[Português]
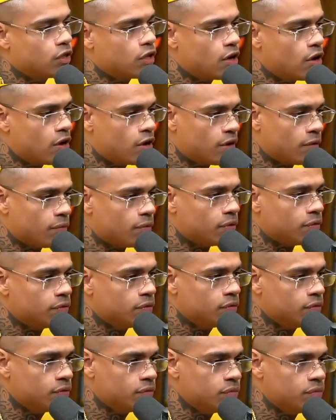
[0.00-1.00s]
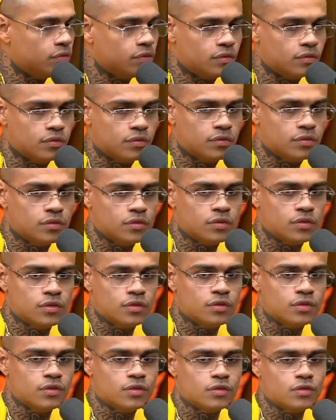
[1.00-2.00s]
toda hora, mano? Você é muito, você é
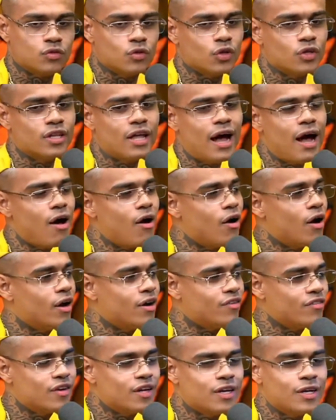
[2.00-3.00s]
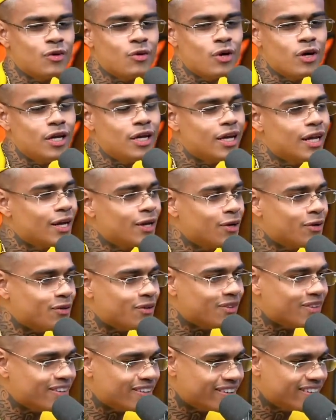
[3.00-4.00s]
muito parado lá toda no Toda hora, vilão e
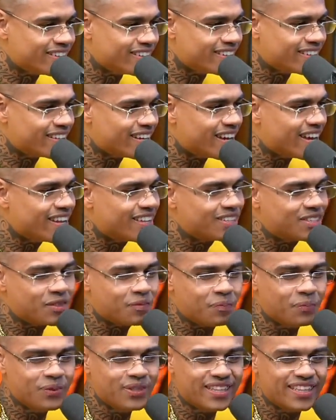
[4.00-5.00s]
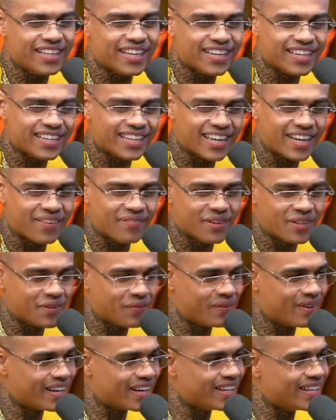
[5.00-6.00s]
Lennon. É disputa que é
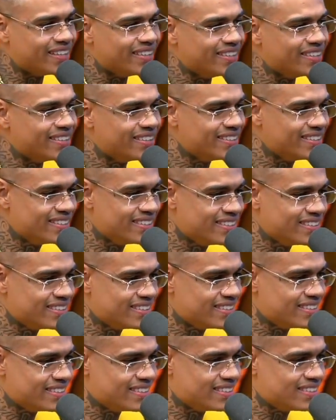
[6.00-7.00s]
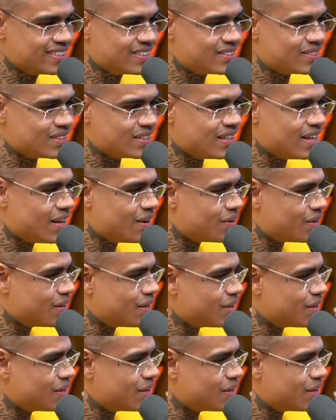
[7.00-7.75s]
mais parada. Caralho. Toda